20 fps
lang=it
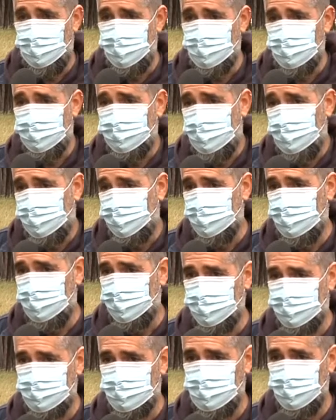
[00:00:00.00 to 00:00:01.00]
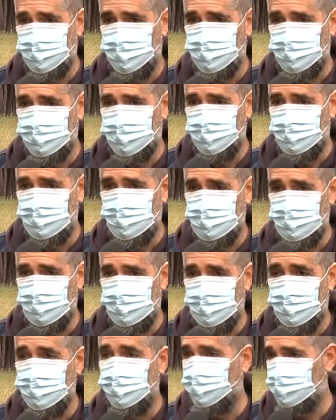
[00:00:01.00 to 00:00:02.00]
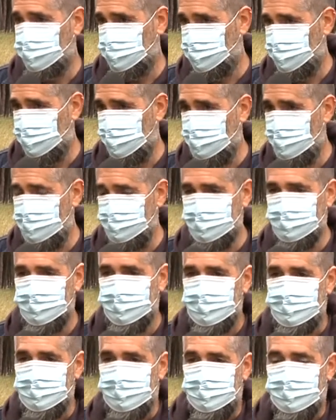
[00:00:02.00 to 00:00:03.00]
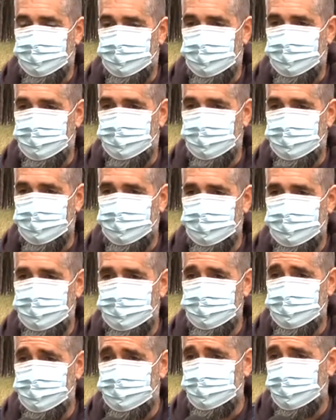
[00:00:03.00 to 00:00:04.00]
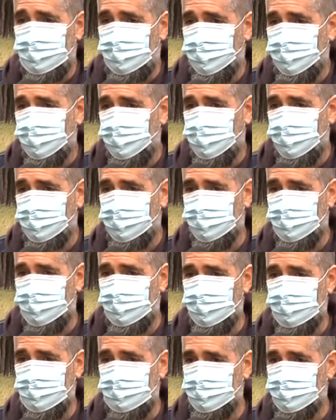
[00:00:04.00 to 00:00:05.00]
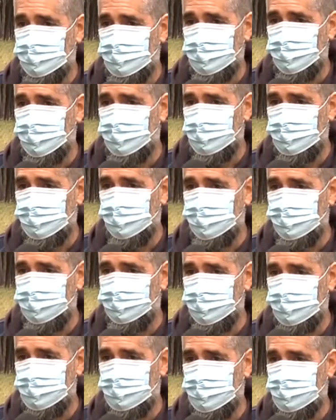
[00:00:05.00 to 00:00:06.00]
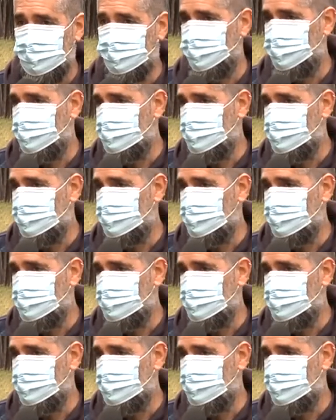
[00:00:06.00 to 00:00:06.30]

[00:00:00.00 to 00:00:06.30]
è una favola con dei contorni molto reali. E in realtà ho voluto fare un atto d'amore nei confronti della